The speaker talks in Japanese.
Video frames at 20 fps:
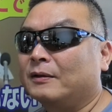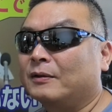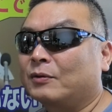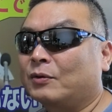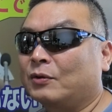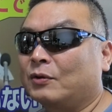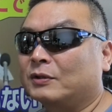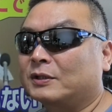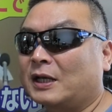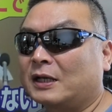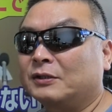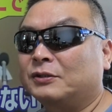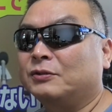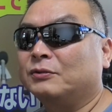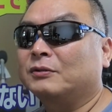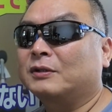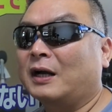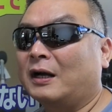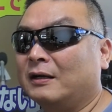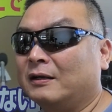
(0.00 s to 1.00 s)
この3
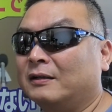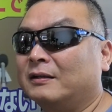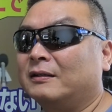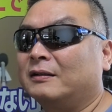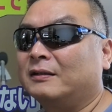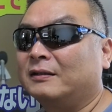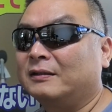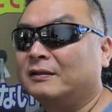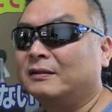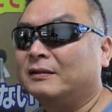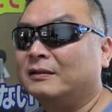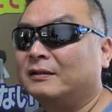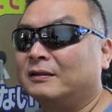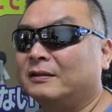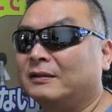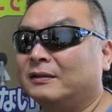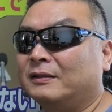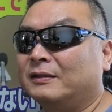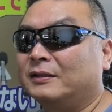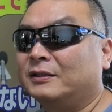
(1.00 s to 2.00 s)
週間
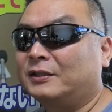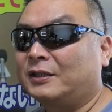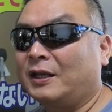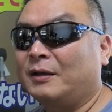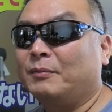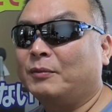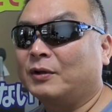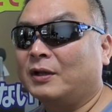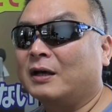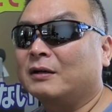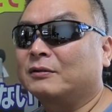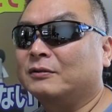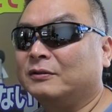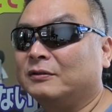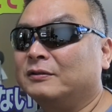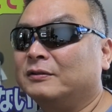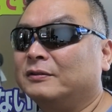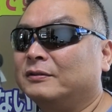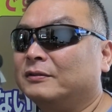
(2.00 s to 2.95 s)
否定もなく